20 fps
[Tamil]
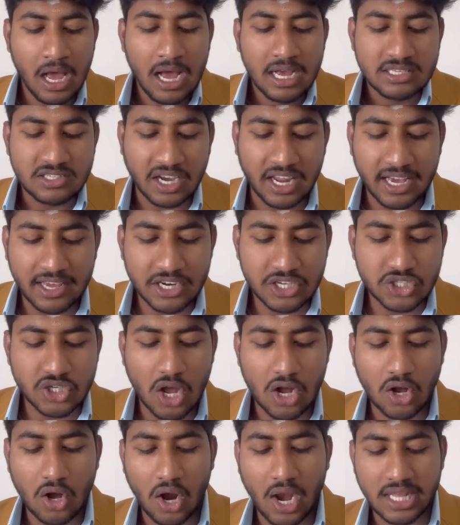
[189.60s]
ஸ்ரீகிருஷ்ணா
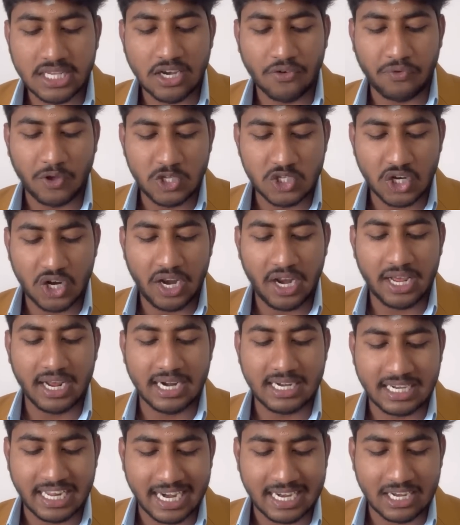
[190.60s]
காலேஜ் ஆஃப் இன்ஜினியரிங்
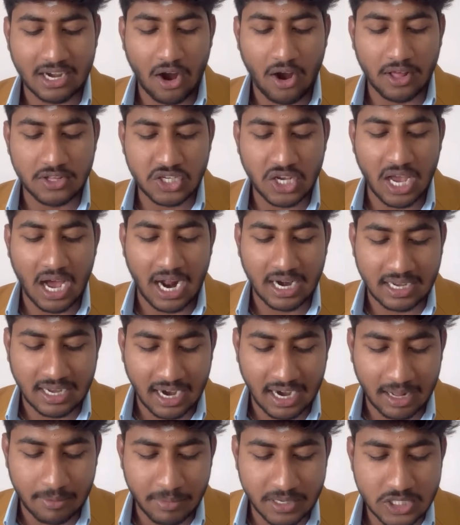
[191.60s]
அண்ட் டெக்னாலஜி
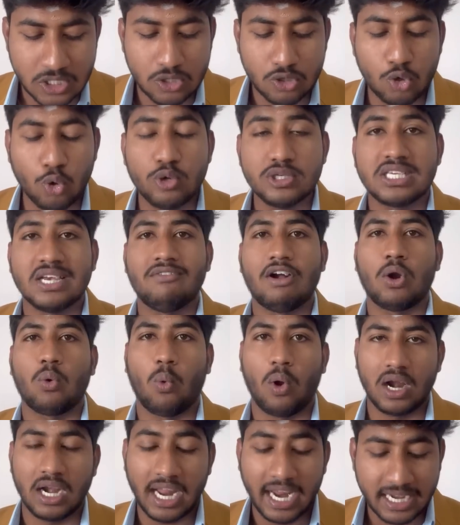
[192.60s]
அட்டானமஸ் டூ செவன்
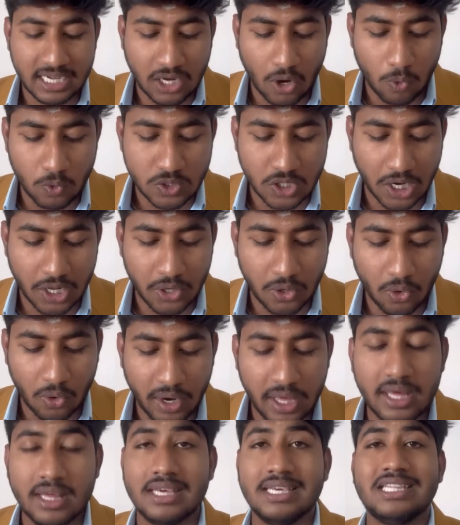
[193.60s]
ஒன் எயிட் கவுன்சிலிங்
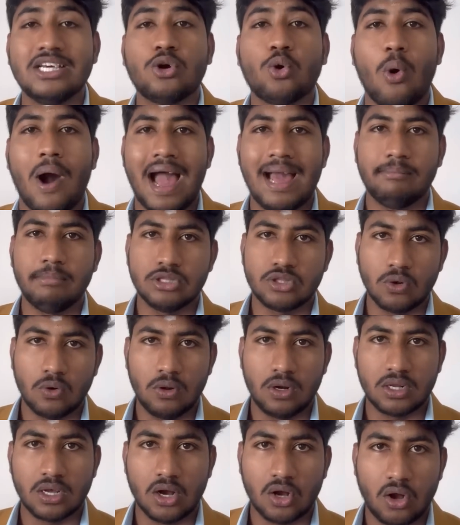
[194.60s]
கோடு இது கோயம்புத்தூர்
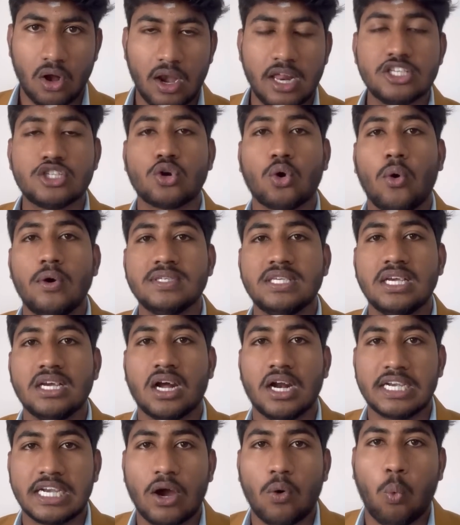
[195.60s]
இருக்க காலேஜ் க்ளோசிங்
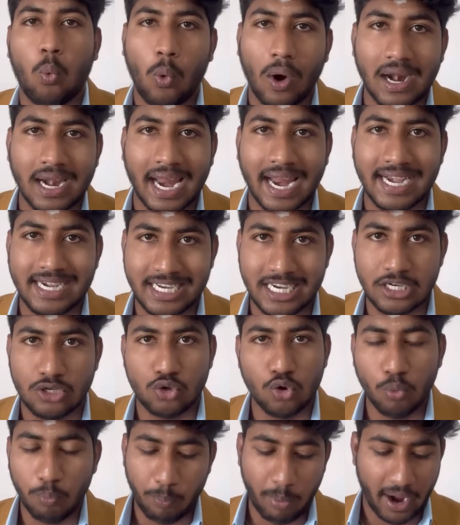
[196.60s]
கட் ஆஃப் ஒன் நைன்டி
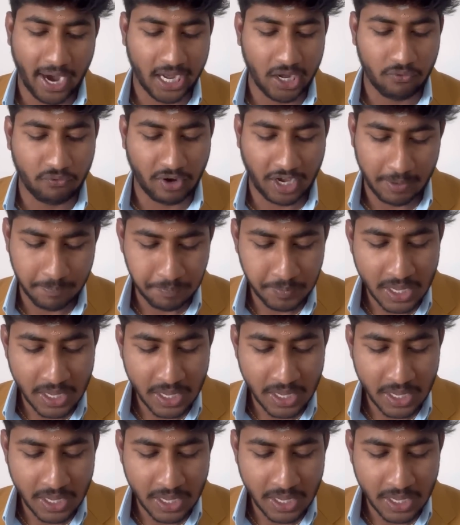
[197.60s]
டூ பாயிண்ட் ஃபைவ்